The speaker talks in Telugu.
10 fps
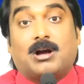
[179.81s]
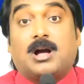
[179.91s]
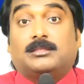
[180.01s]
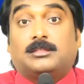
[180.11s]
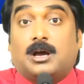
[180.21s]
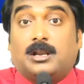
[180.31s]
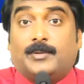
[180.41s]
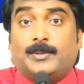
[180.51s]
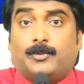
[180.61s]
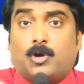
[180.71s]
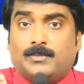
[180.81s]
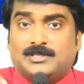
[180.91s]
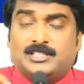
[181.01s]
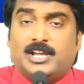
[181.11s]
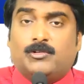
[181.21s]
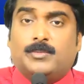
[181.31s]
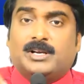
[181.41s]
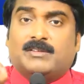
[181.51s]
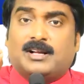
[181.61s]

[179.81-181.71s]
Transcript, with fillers: వాగ్దానం అంటే ప్రామిస్ దేవుడు మీకు